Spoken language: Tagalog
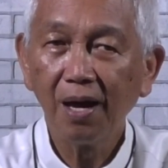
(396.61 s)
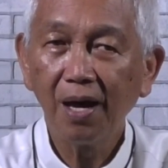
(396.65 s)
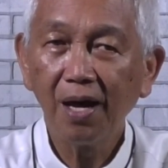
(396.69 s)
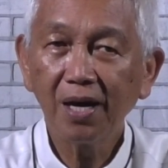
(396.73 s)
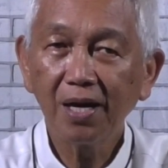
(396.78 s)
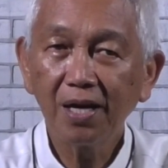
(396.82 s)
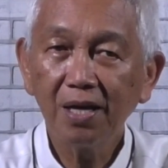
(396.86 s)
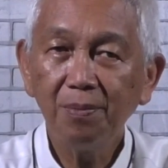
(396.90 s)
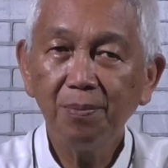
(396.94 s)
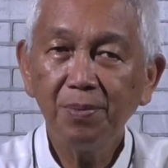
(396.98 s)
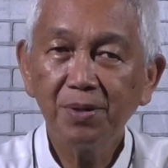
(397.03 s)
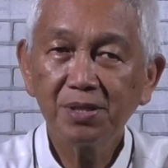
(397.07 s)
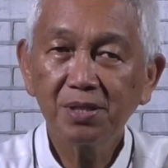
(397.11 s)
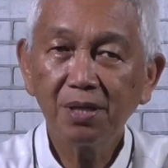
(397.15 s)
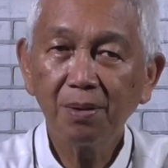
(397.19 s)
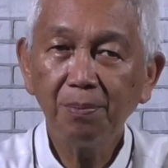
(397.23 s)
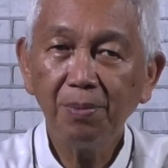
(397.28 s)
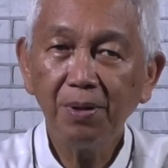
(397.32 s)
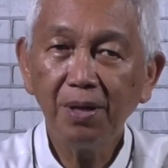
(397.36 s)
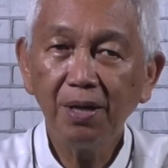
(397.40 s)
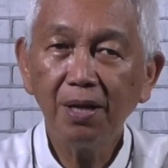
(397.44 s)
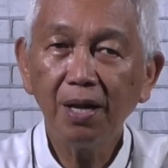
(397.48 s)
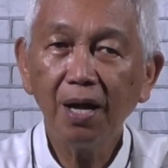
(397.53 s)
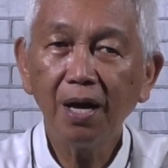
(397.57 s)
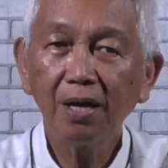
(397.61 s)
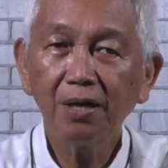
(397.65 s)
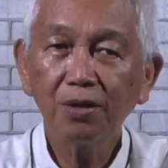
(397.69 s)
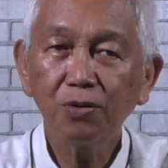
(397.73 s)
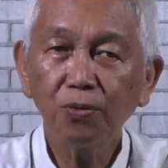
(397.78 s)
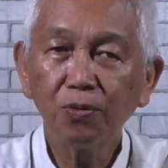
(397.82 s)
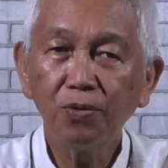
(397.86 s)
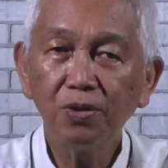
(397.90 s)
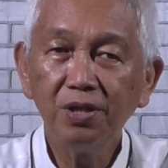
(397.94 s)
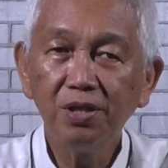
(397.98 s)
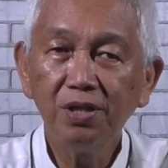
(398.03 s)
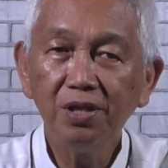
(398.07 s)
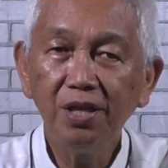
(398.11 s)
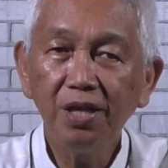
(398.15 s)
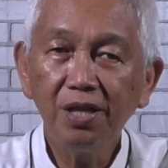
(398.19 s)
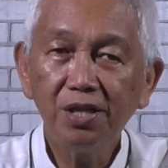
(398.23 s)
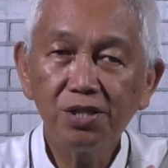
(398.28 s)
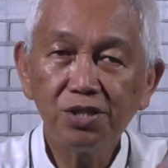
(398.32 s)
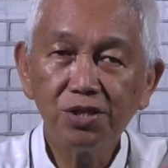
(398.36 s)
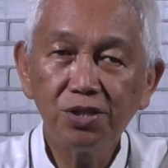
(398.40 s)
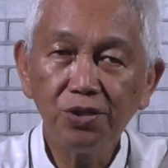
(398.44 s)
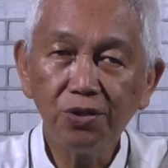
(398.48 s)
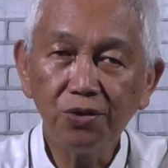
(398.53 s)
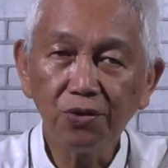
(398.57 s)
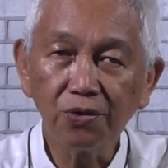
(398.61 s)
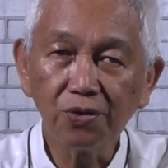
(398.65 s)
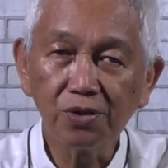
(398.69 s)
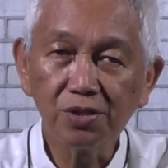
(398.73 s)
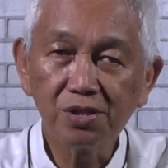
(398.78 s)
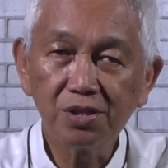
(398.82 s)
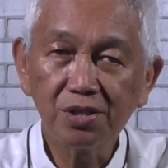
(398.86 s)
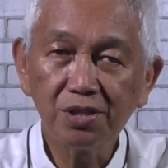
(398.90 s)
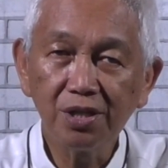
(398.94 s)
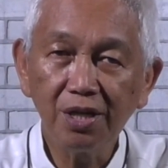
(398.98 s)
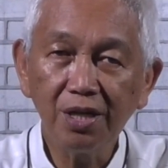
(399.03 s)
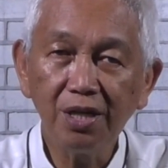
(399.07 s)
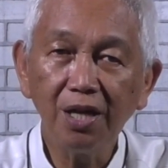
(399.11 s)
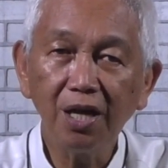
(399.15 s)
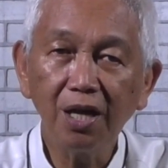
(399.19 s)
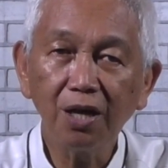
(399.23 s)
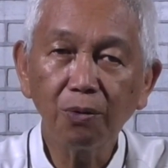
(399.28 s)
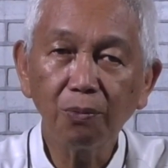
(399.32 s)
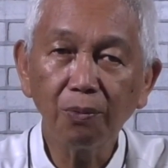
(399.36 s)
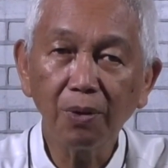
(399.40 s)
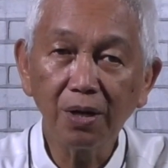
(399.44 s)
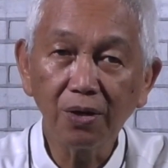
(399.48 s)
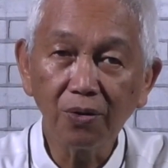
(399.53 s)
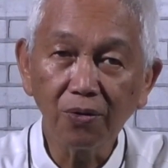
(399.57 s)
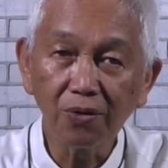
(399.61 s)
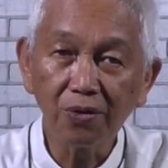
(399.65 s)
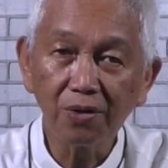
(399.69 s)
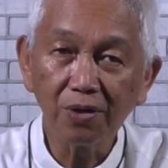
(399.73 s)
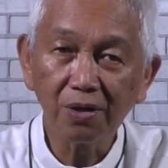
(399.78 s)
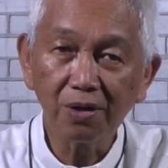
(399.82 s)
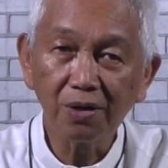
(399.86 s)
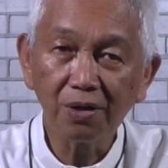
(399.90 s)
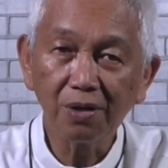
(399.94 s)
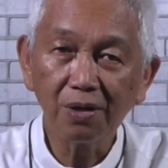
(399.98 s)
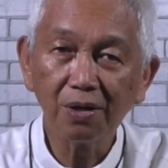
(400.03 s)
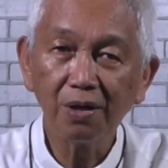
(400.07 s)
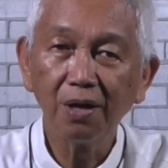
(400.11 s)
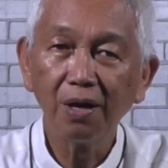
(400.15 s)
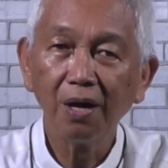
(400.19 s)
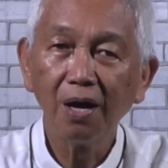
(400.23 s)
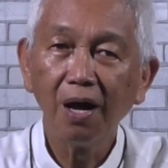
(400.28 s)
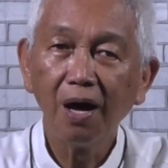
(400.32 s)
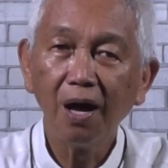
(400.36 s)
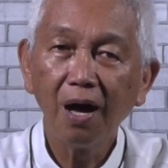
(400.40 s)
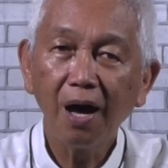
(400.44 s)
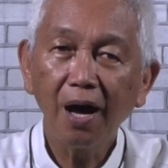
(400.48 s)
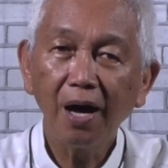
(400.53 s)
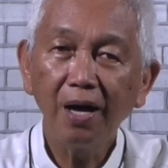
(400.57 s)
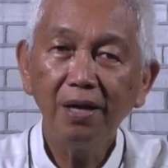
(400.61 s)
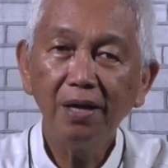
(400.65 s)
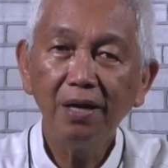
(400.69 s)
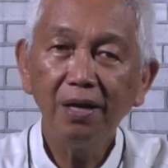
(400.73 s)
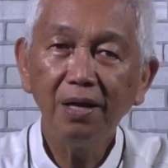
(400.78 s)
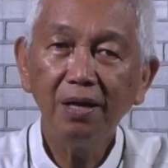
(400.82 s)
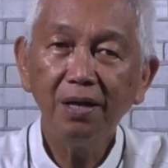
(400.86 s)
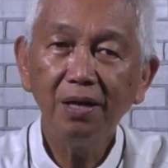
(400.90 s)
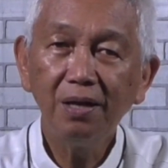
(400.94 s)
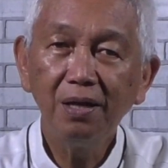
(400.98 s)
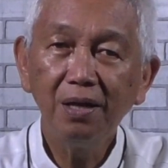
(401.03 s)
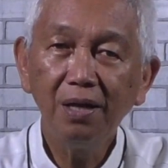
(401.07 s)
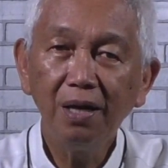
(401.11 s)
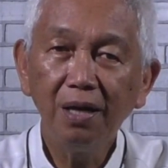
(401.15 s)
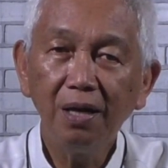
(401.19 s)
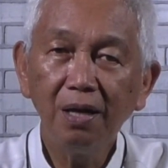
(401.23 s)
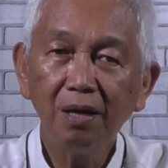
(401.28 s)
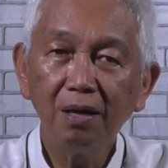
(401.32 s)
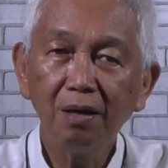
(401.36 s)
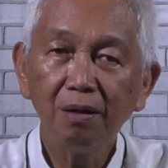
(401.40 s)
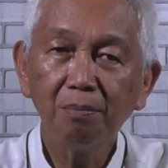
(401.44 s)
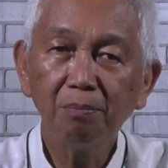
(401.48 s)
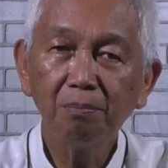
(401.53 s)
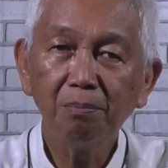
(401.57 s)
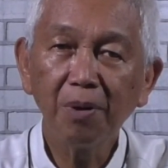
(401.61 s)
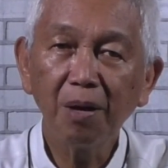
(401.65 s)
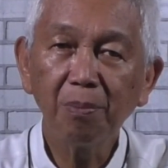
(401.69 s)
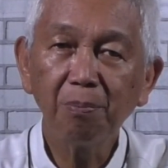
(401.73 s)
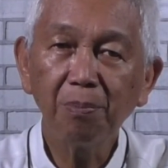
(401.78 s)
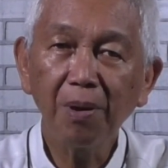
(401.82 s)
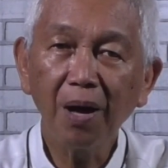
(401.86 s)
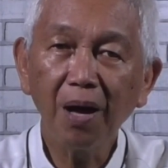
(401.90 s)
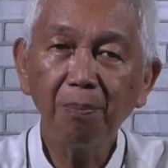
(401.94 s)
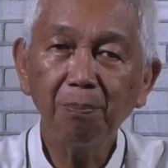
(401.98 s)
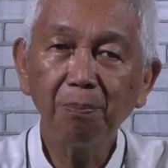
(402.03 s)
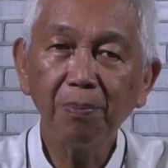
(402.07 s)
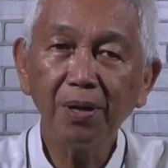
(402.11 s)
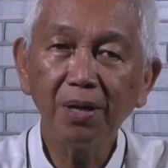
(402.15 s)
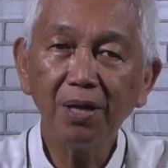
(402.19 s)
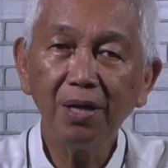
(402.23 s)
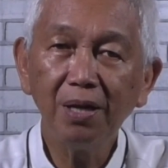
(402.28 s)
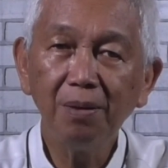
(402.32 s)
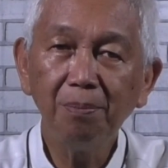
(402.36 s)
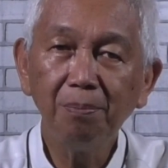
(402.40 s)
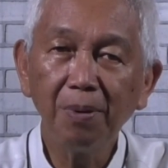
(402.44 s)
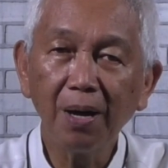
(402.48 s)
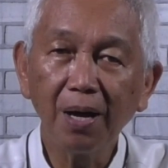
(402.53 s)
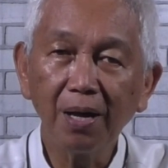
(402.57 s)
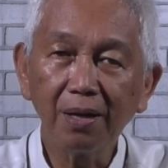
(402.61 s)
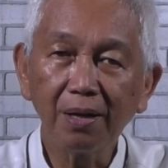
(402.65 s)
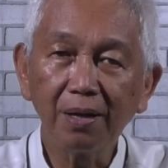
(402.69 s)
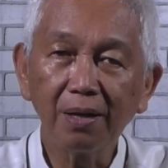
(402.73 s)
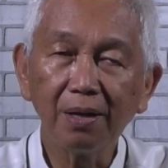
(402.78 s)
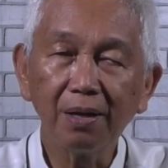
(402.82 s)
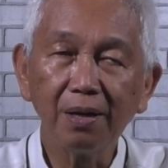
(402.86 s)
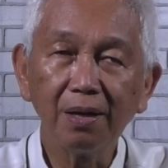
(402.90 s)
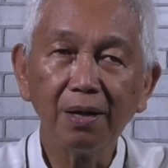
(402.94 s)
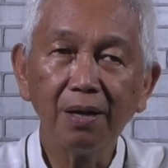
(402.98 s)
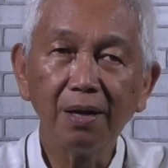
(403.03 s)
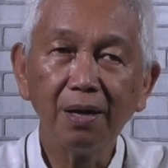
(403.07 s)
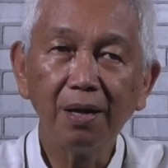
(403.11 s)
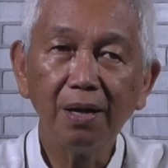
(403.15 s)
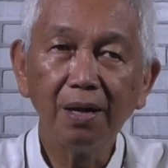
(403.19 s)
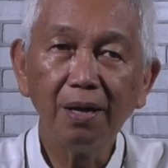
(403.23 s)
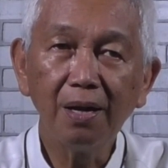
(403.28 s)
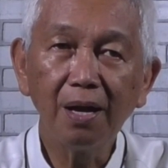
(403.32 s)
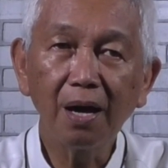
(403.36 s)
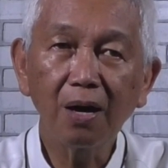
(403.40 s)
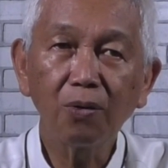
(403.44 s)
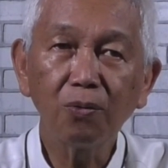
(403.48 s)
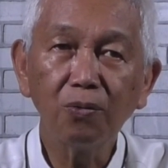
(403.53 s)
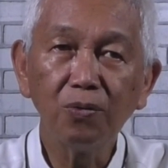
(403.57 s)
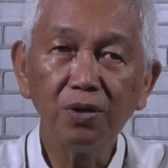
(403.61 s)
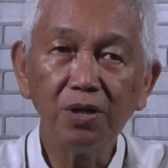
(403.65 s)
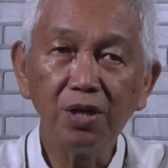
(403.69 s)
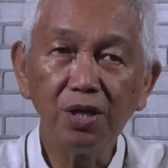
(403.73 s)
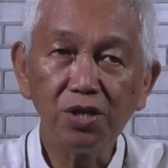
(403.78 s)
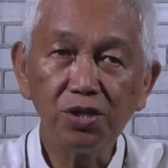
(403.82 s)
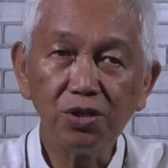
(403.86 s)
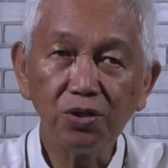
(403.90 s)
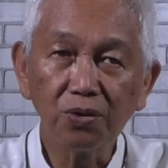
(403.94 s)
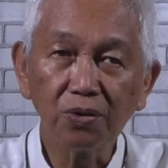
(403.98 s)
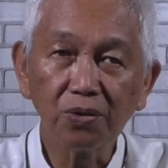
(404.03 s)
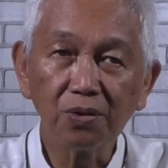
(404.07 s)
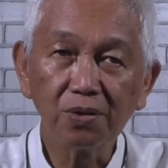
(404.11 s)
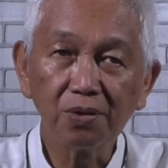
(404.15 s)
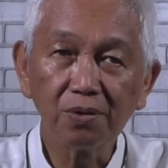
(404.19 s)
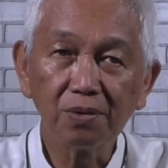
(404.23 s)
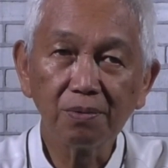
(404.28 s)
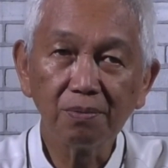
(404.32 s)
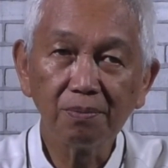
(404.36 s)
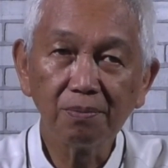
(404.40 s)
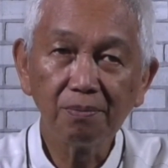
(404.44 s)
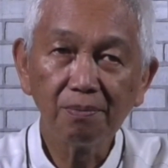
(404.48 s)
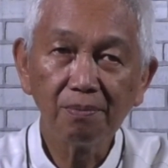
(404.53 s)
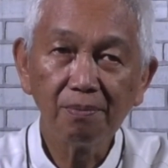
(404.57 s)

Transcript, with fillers: Ang ibig sabihin ng conditio sine qua non ay hindi mapapaliban na kondisyon